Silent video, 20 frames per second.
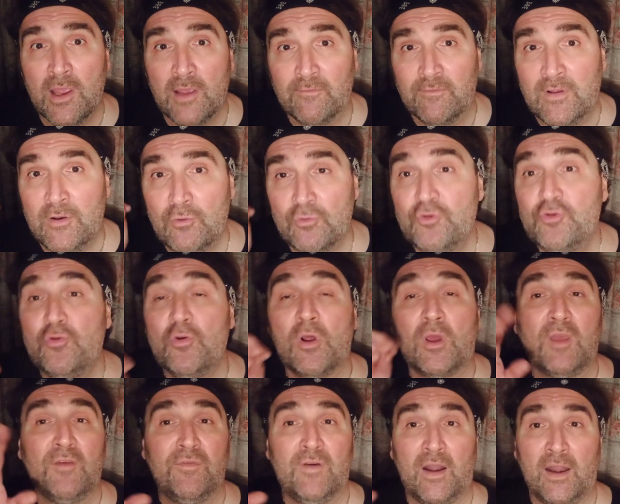Ve lo giuro
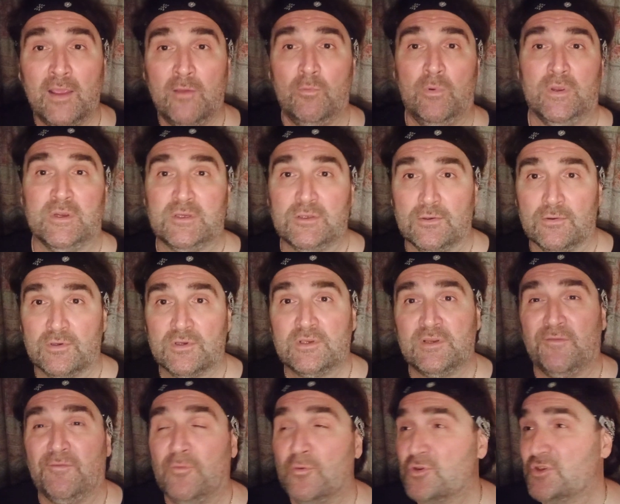che farei questo.
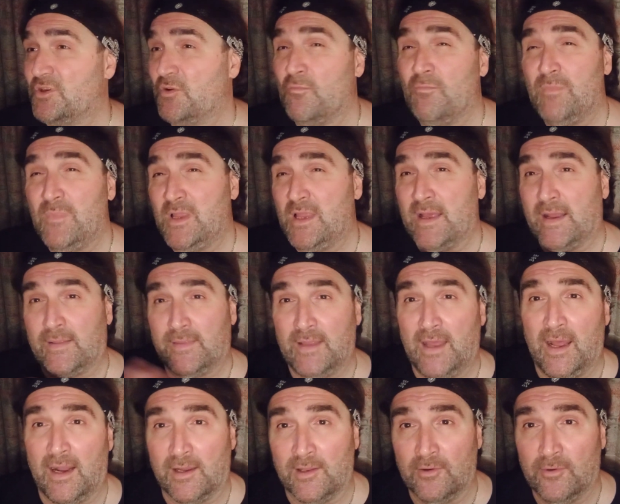Se fossi un
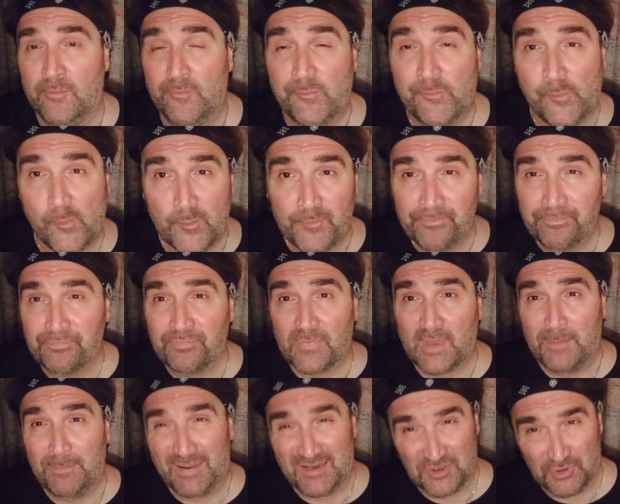miliardario,
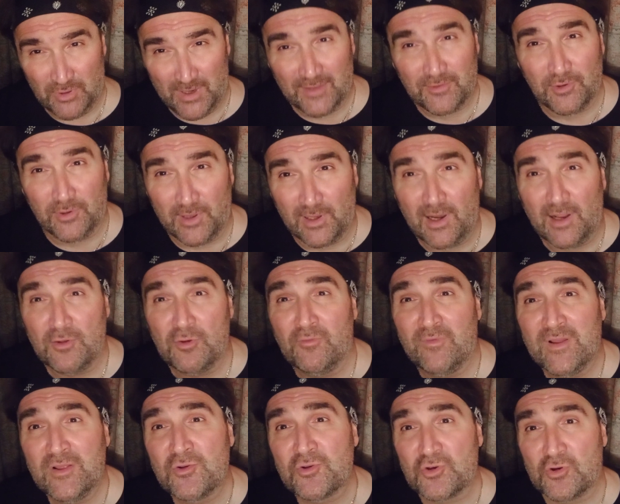appassionato della
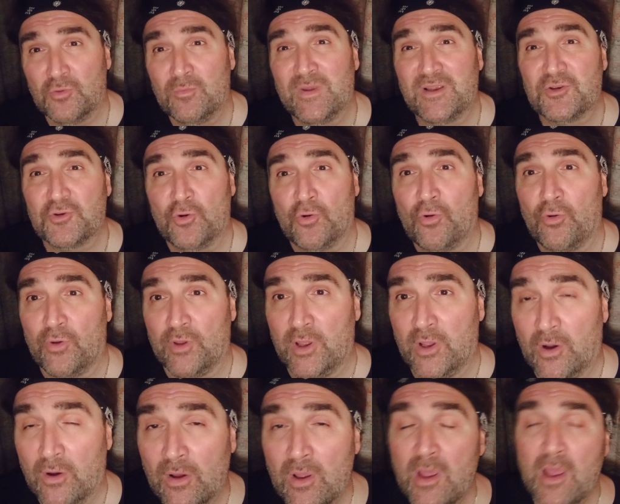Juventus come sono
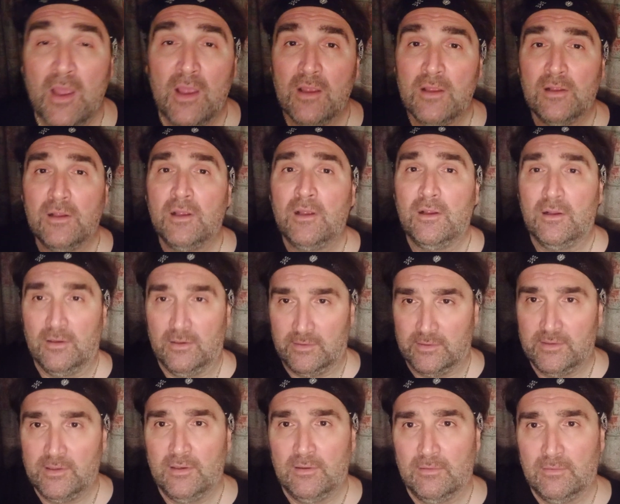io,
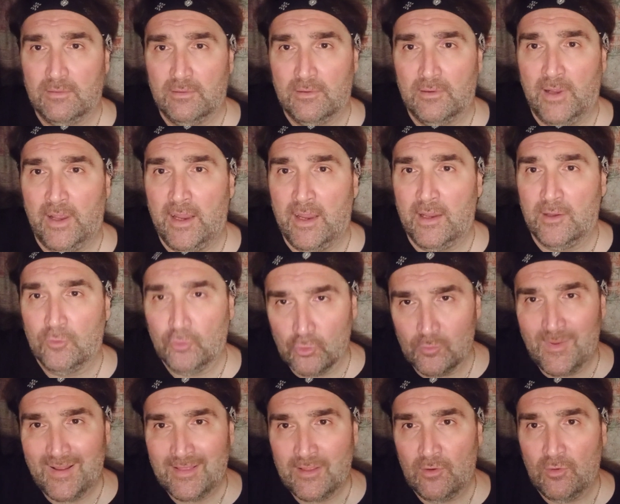eh, tu
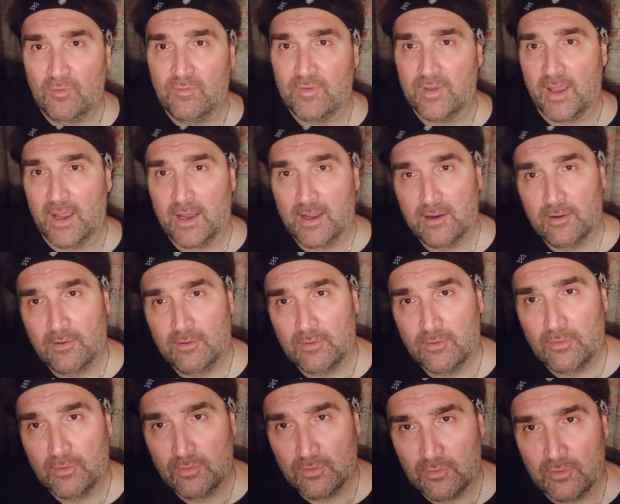mandalo via,
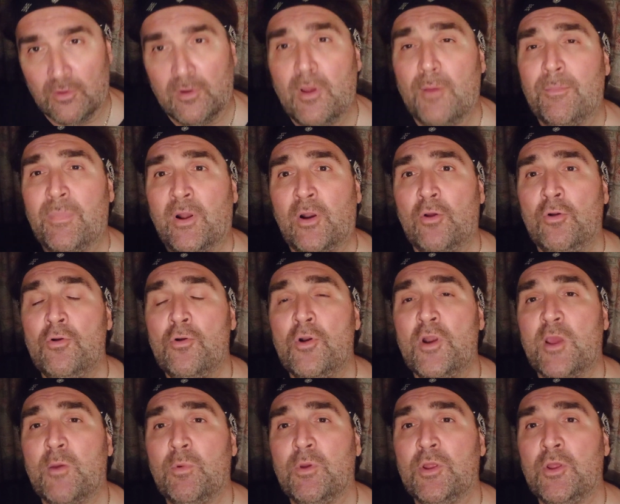però lo
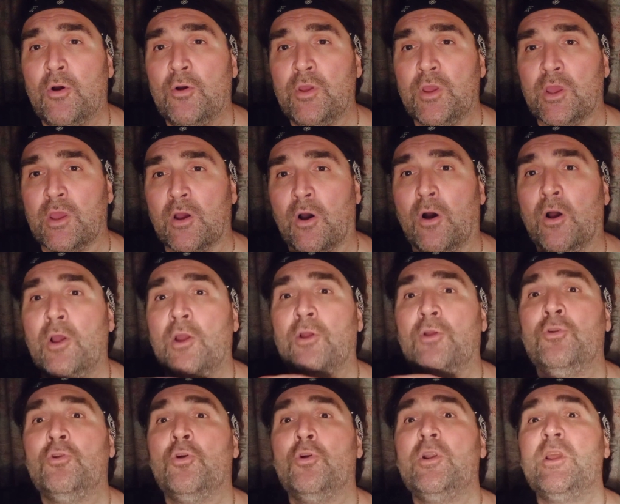liquido io,
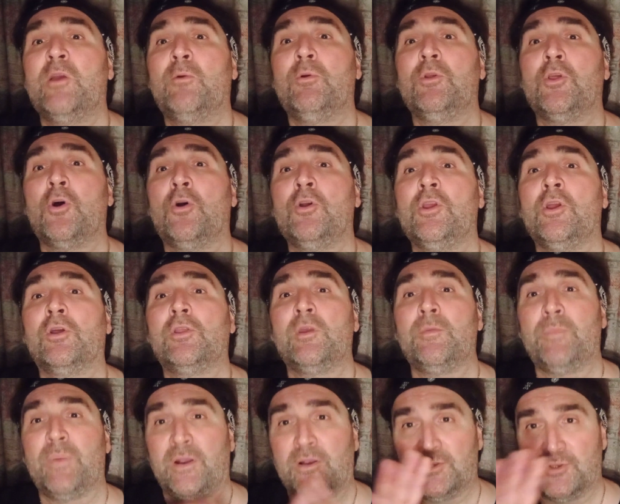lo liquido io di
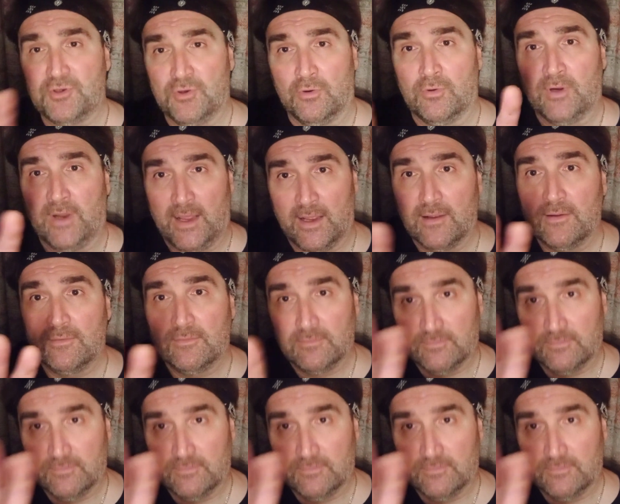persona.